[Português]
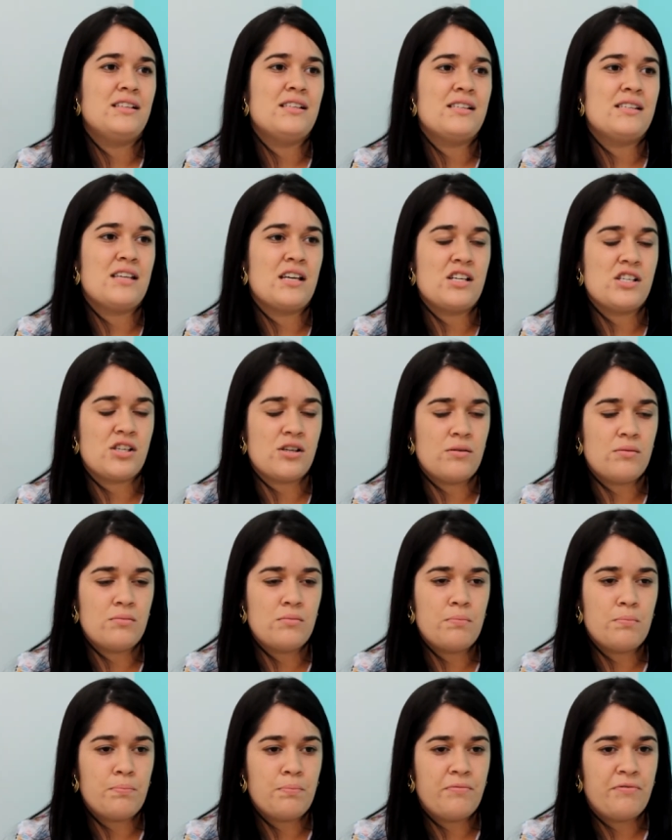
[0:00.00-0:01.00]

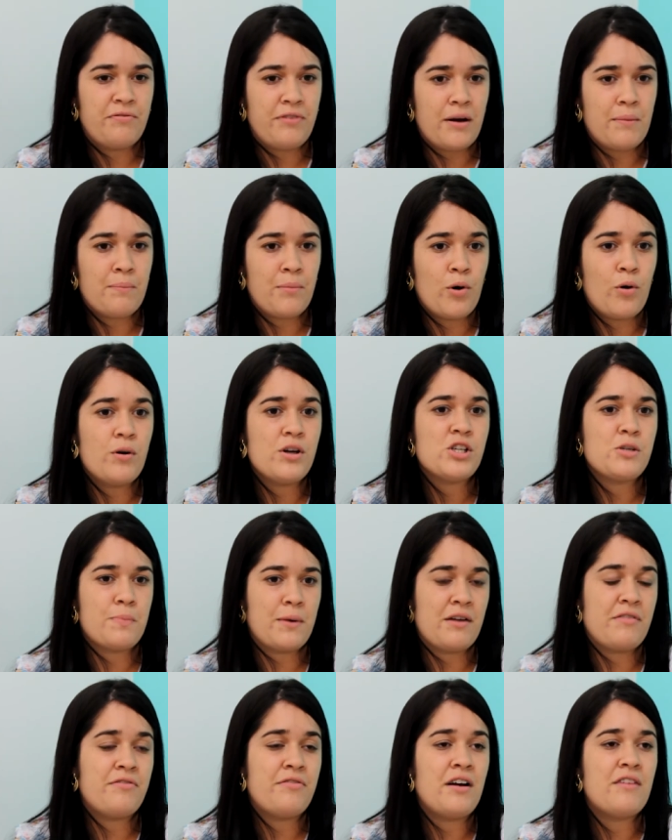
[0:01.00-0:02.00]
sejam boas
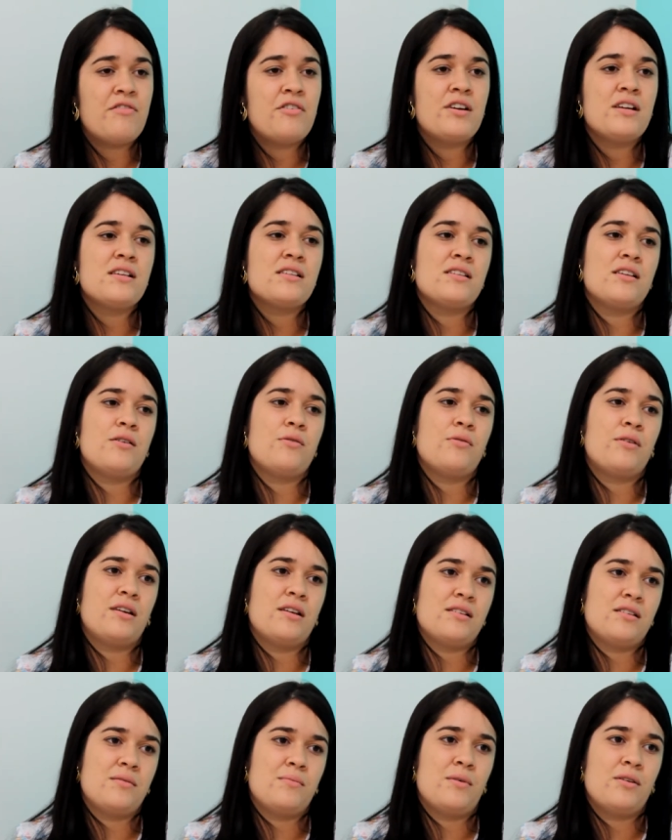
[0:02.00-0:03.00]
para favorecer o
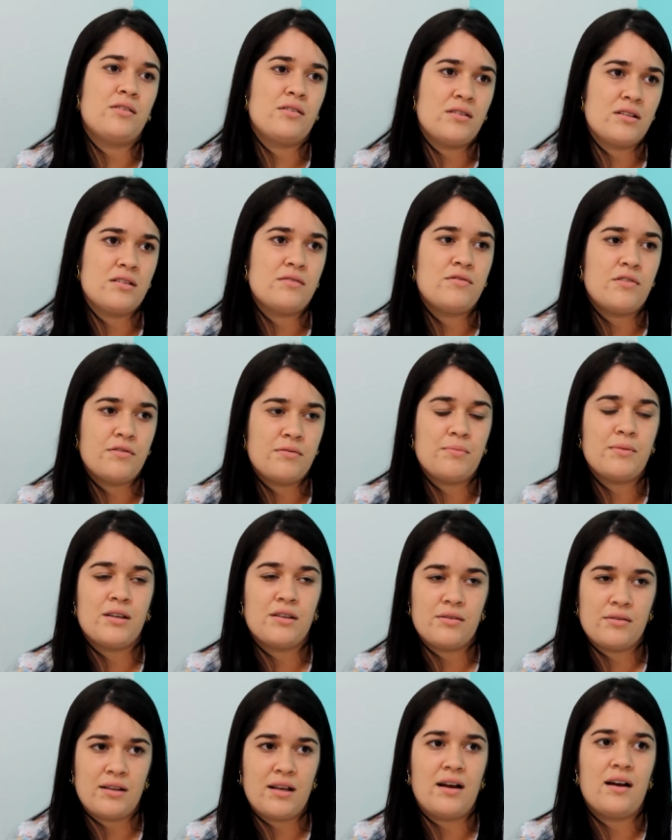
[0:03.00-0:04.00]
crescimento e
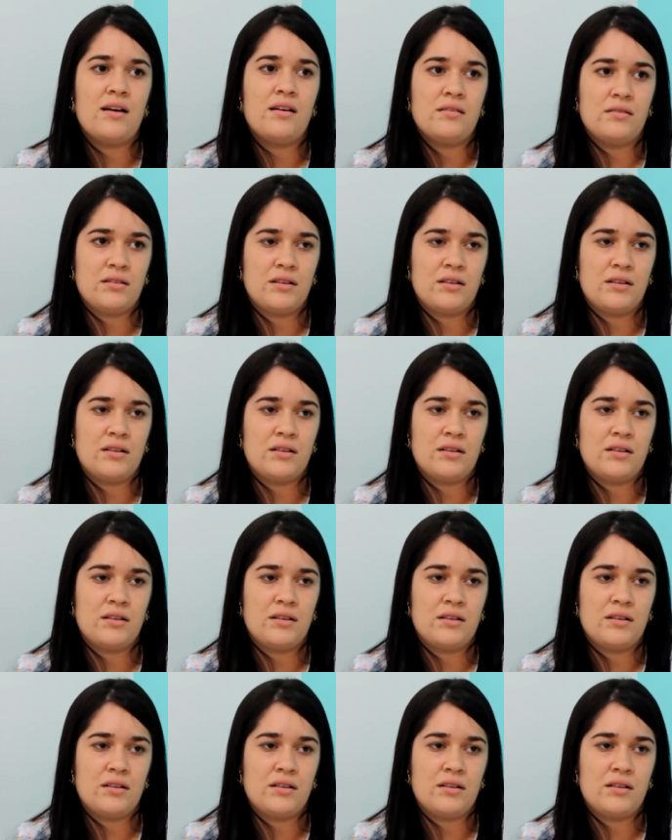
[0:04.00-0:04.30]
desenvolvimento da